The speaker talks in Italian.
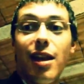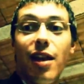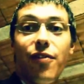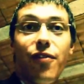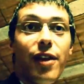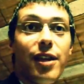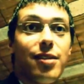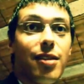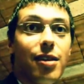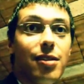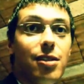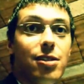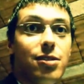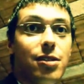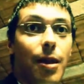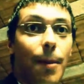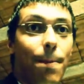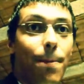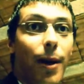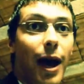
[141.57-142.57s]
nella fretta
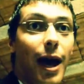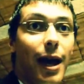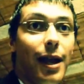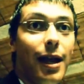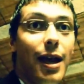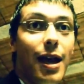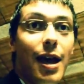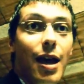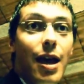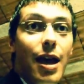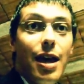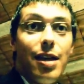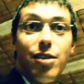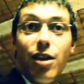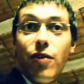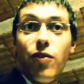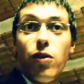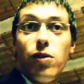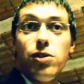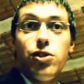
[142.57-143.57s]
di scappare
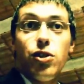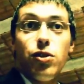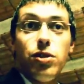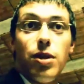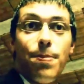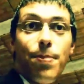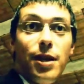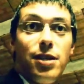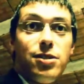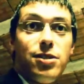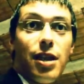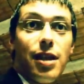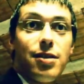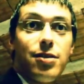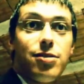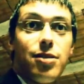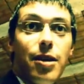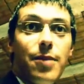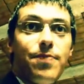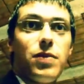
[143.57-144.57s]
e travolge ogni
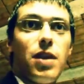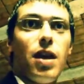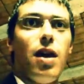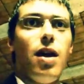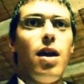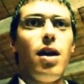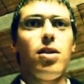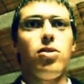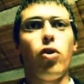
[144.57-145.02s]
passante.